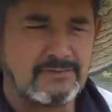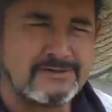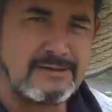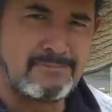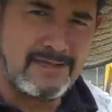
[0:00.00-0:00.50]

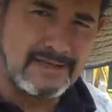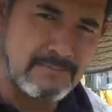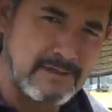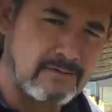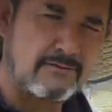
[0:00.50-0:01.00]
pues
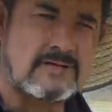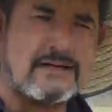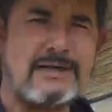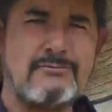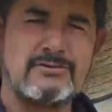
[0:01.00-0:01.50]
aplique
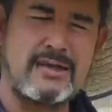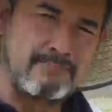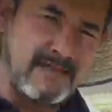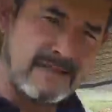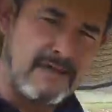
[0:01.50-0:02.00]
microorganismos,
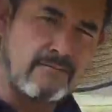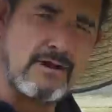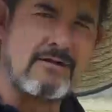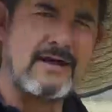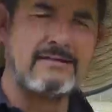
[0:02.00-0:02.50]
aplique
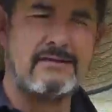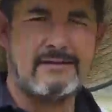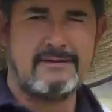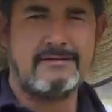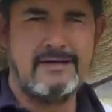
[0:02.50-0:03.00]

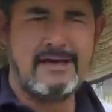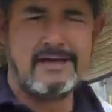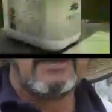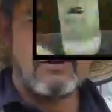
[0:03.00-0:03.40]
Aquabacter, ¿ya?